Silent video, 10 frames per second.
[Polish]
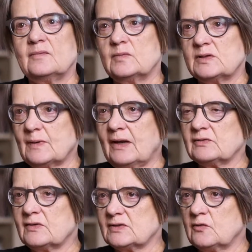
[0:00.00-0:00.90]
y, sprawa
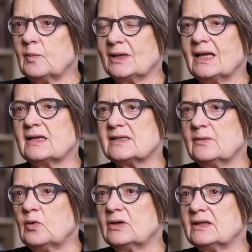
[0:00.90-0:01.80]
związków
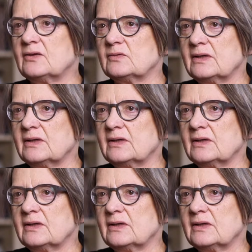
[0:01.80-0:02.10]
partnerskich była jedno,